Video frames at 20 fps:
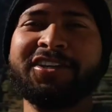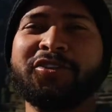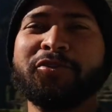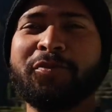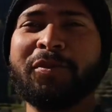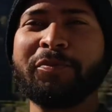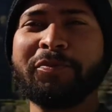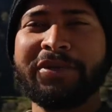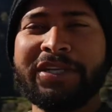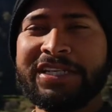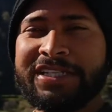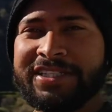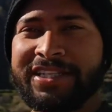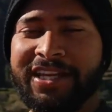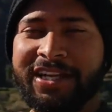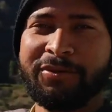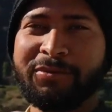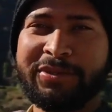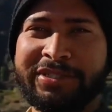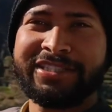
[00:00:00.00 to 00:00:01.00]
तो मम्मी ने
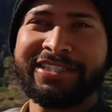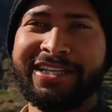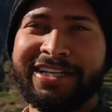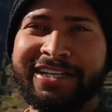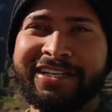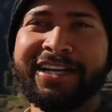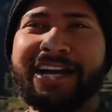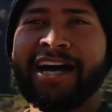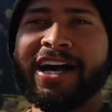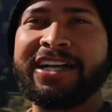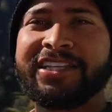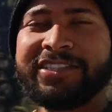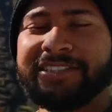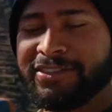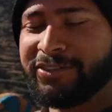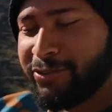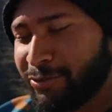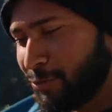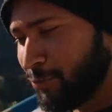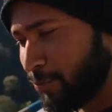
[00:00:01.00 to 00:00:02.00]
सारे बिस्तर आज
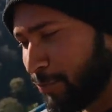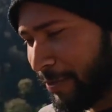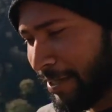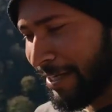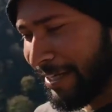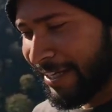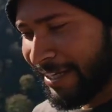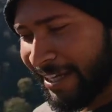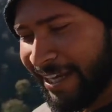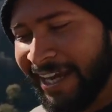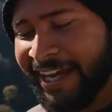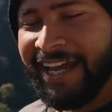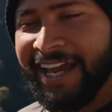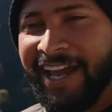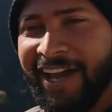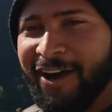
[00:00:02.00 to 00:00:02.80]
धूप में रखे हैं